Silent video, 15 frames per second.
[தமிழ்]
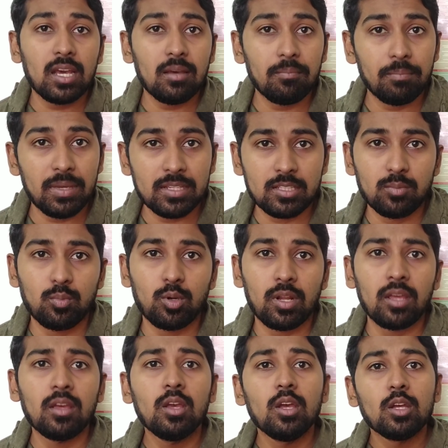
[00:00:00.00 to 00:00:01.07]
நான் பேச
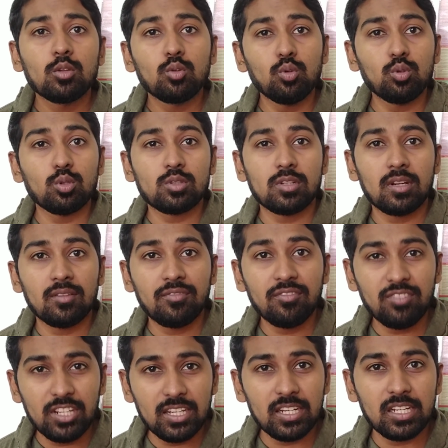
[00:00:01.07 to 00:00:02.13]
போகிறேன் டூ தௌசண்ட் அண்ட்
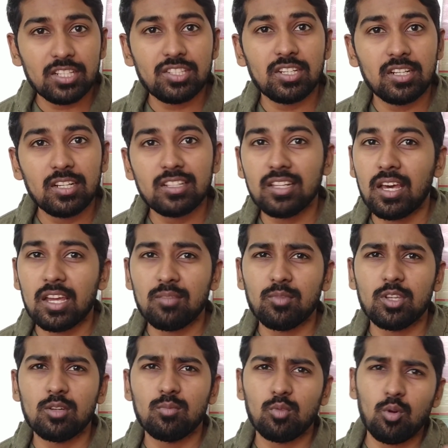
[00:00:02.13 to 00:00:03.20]
ஃபிஃப்டீன் எலெக்ஷன்லேருந்து
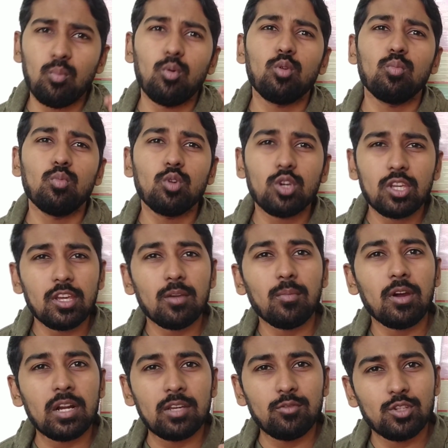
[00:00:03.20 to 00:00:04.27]
ஆரம்பிக்கணும் ரொம்ப ஒரு
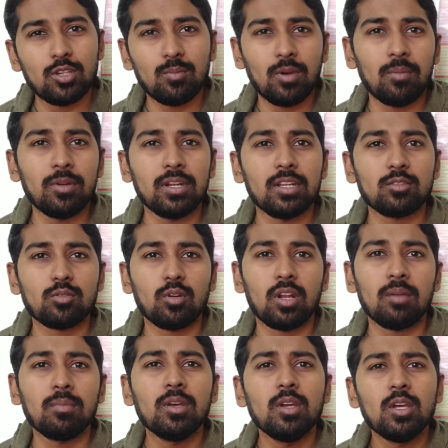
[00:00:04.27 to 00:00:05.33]
முக்கியமான விஷயம் அப்படின்னே
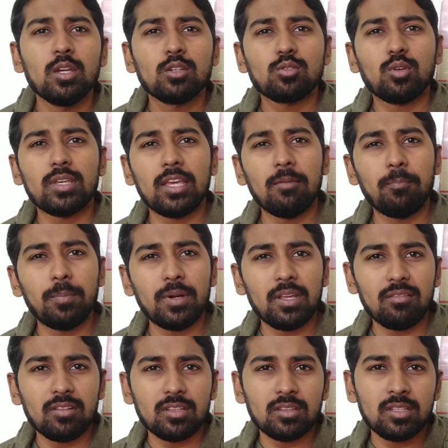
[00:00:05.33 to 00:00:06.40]
சொல்லலாம் ஸோ
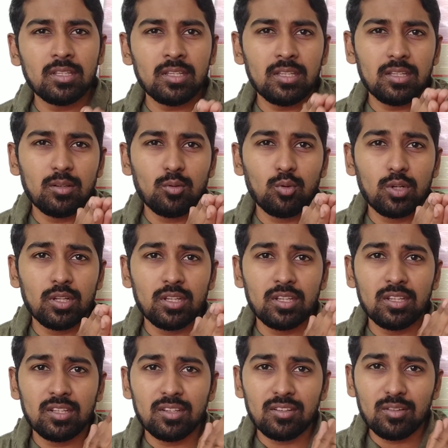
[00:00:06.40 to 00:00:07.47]
எப்படி வந்து ஒரு
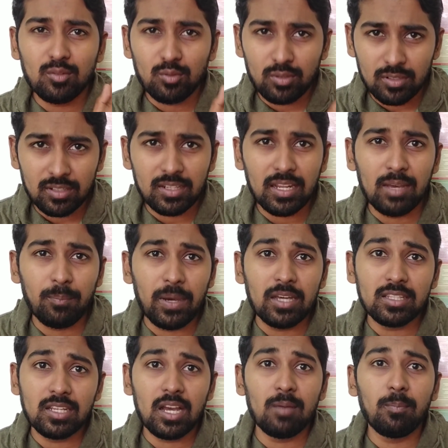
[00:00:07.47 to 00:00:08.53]
நான்
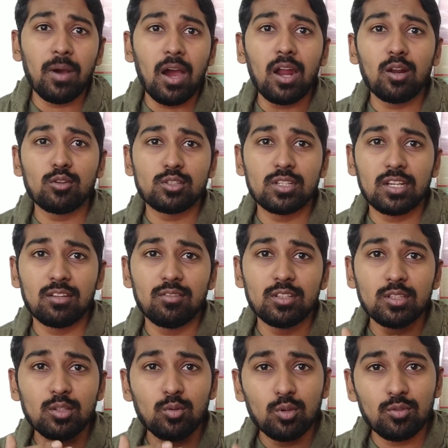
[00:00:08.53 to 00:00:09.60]
பாதுகாப்பு ஆலோசகர்
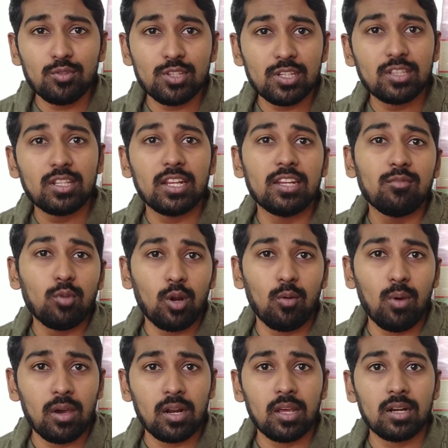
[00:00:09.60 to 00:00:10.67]
வந்து ஒரு விஷயத்தில்
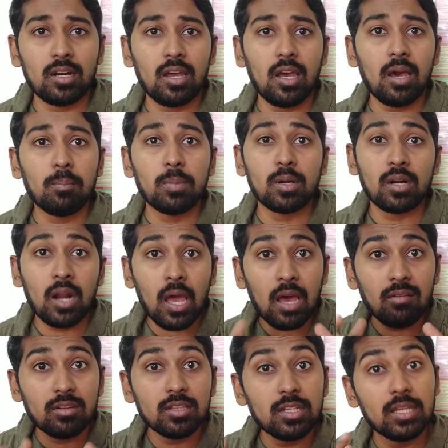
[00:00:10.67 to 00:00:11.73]
இன்வால்வ் ஆகிறாருன்னா அப்போ ரா
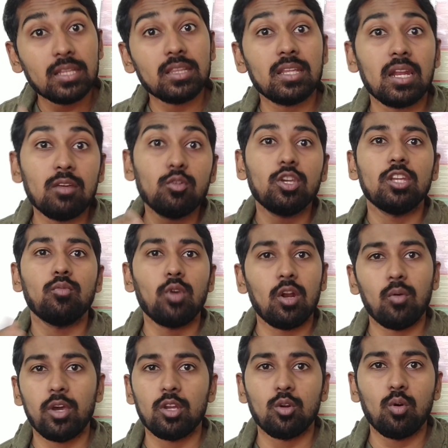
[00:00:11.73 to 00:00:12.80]
வந்து எந்த அளவுக்கு
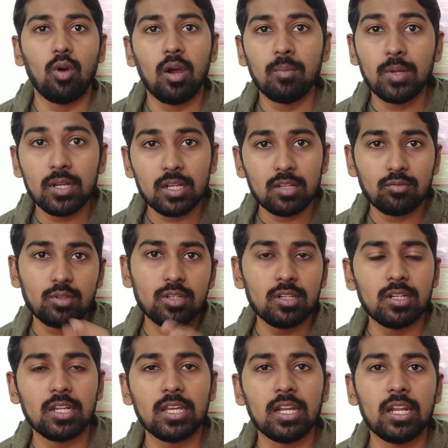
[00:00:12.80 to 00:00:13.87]
இன்வால்வ் ஆகிருக்கும் அப்படின்றது வந்துட்டு
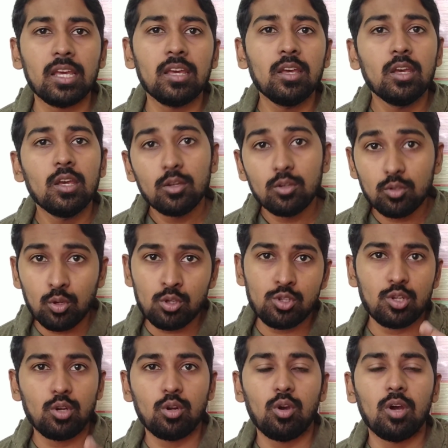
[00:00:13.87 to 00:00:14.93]
நீங்களே
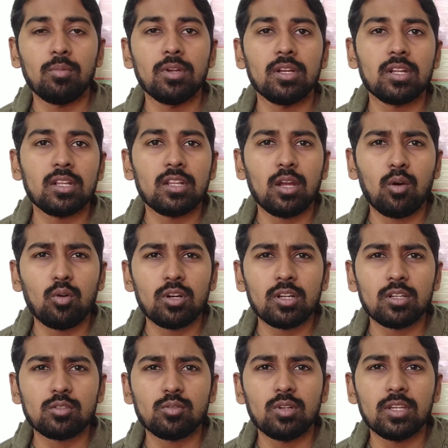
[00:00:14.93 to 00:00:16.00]
யோசிச்சுக்கணும் அப்படின்றத நான்
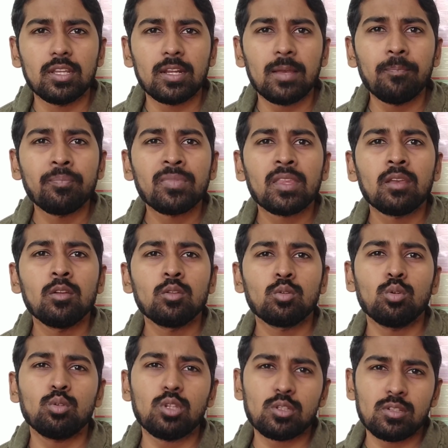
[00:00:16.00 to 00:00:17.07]
உங்கள்கிட்ட நான் சொல்லிக்கிறேன்
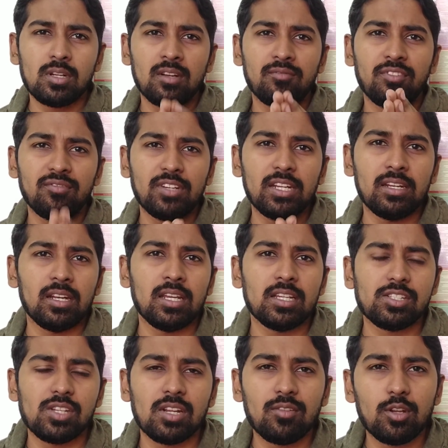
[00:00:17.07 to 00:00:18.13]
டூ தௌசண்ட் அண்ட் ஃபிஃப்டீனில்
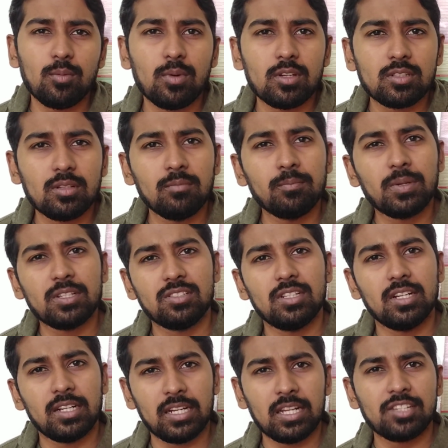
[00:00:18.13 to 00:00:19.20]
ஜனவரி மாதம்
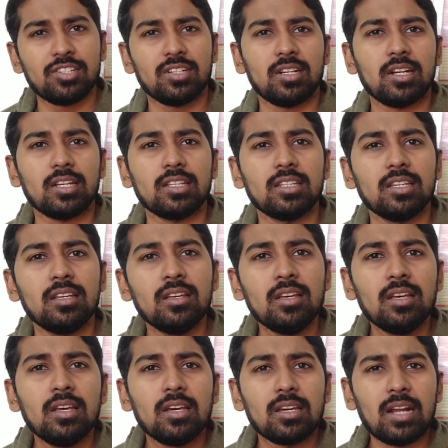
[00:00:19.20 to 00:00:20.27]
பிரசிடென்ட் எலெக்ஷன் நடக்குது
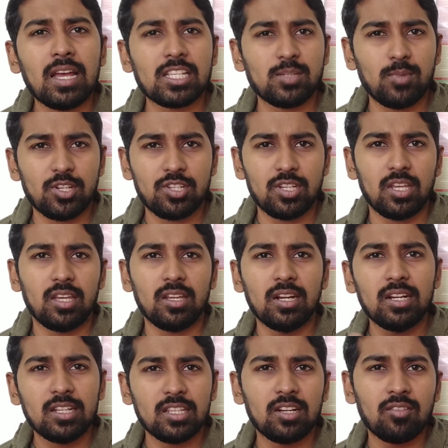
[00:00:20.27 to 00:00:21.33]
ராஜபக்ஷே
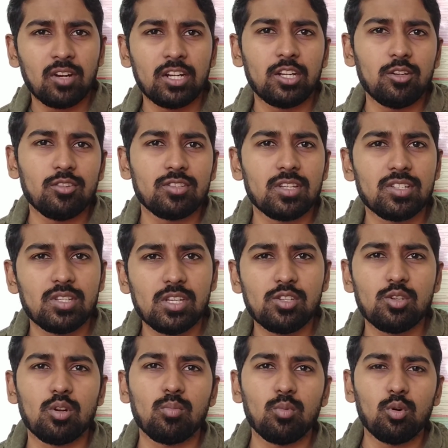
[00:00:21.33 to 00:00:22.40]
ரெண்டு தடவை கண்டினியூஸாக
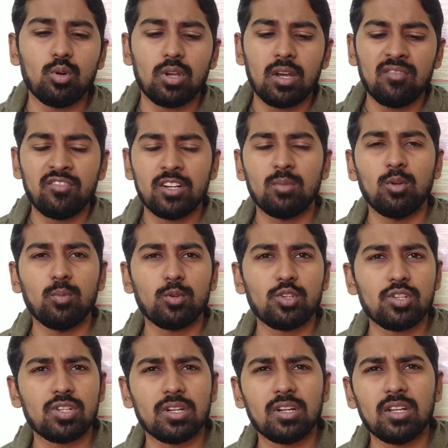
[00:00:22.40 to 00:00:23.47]
ஜெயிச்சு ரொம்ப ஒரு கம்ஃபர்டபுள்
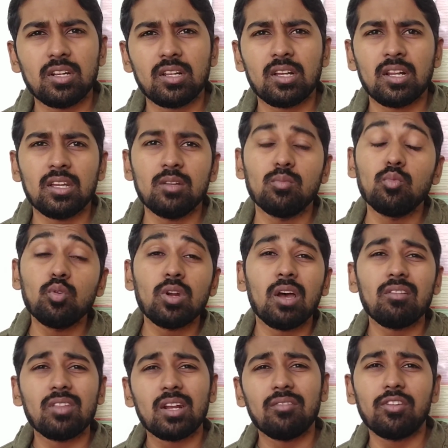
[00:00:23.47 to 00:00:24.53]
பொசிஷனில் இருக்கிறாரு
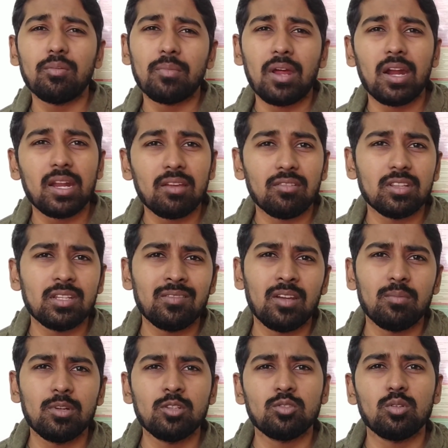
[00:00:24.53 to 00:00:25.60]
மூணாவது தடவையும் நானே வந்துடுவேன்
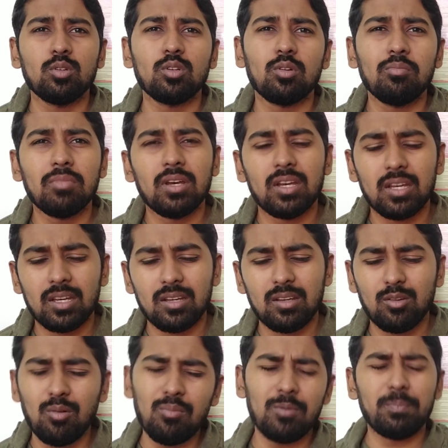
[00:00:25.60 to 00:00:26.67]
அப்படின்னு சொல்லிட்டு ரொம்ப
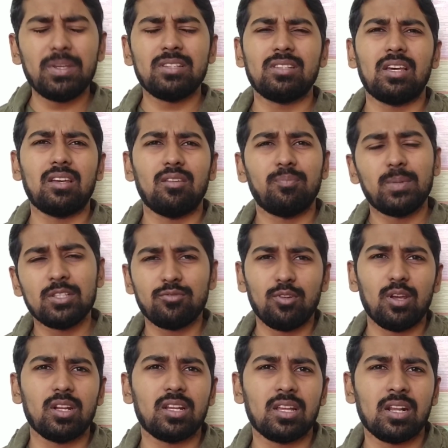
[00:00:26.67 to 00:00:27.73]
ரொம்ப பீஸாக
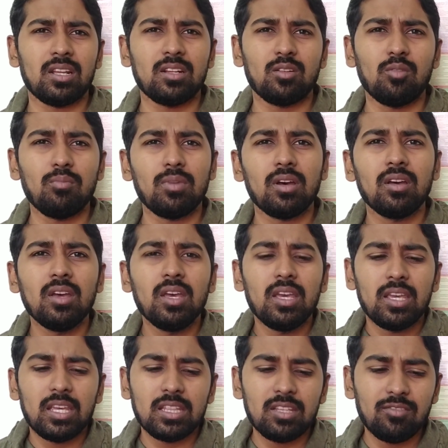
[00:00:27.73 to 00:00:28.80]
பீஸ்ஃபுல்லாக இருக்கிறாரு ரொம்ப
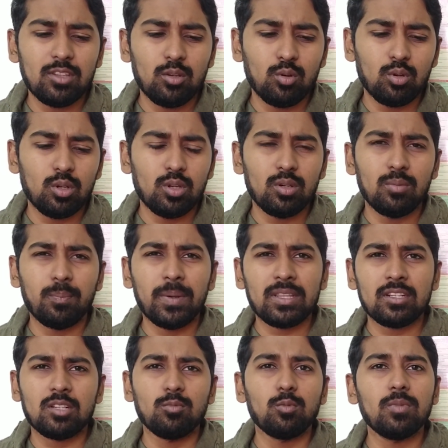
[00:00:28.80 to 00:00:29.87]
எந்தவித ஒரு
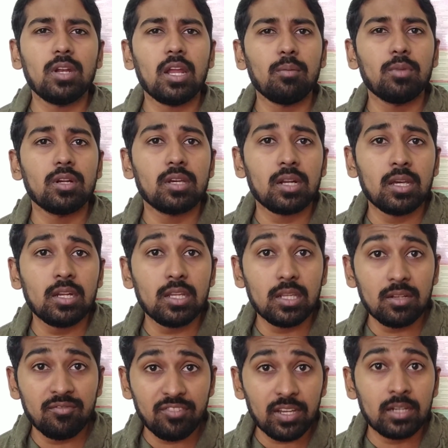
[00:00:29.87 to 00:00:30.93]
பதட்டமும் இல்லாமல் இருக்கிறாரு
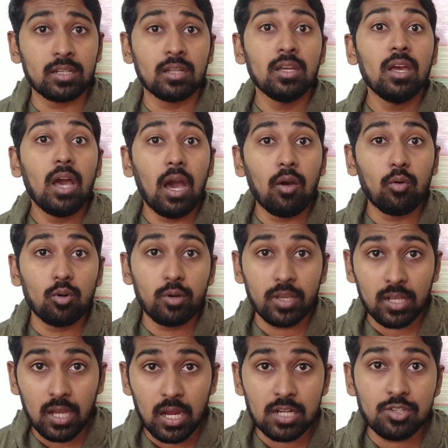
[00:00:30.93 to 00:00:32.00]
இன்ஃபேக்ட் அவங்களுடைய
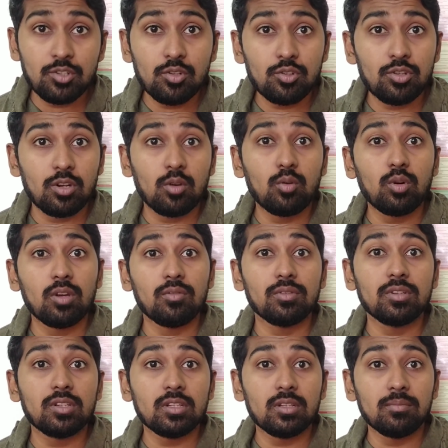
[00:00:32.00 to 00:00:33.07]
கான்ஸ்டியூஷனை கூட
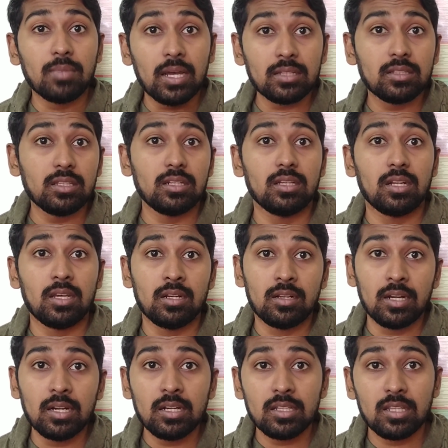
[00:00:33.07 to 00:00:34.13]
வந்துட்டு மாற்றி இருக்கிறாரு
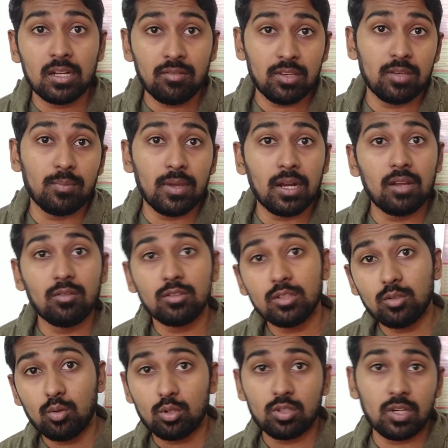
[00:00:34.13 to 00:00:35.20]
ரெண்டு தடவைக்கு மேலே
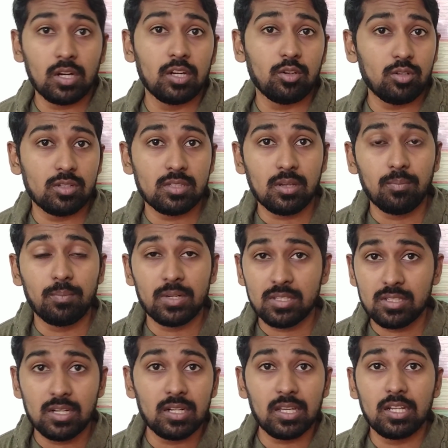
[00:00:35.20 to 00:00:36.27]
வந்துட்டு ஒருத்தர் கண்டினியூஸாக
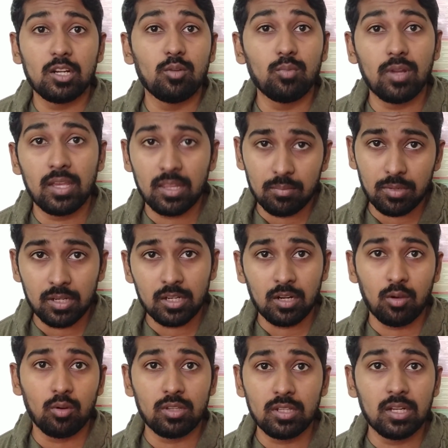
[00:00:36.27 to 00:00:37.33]
பிரசிடெண்ட்டாக இருக்க முடியாது அப்படின்ற
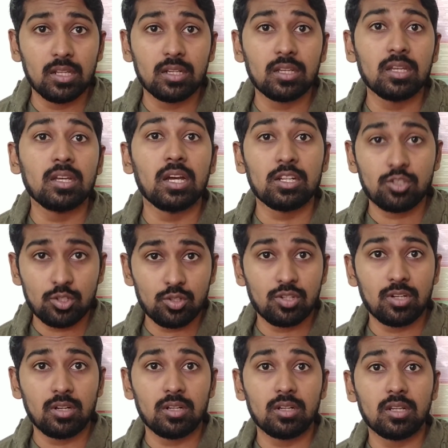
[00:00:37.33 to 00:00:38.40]
அவங்க இதில் இருக்குது
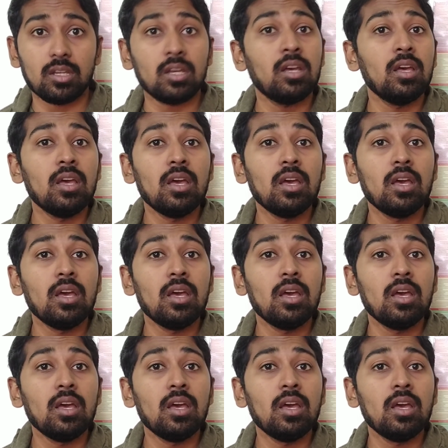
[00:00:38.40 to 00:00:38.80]
கான்ஸ்டியூஷனில் இருக்குது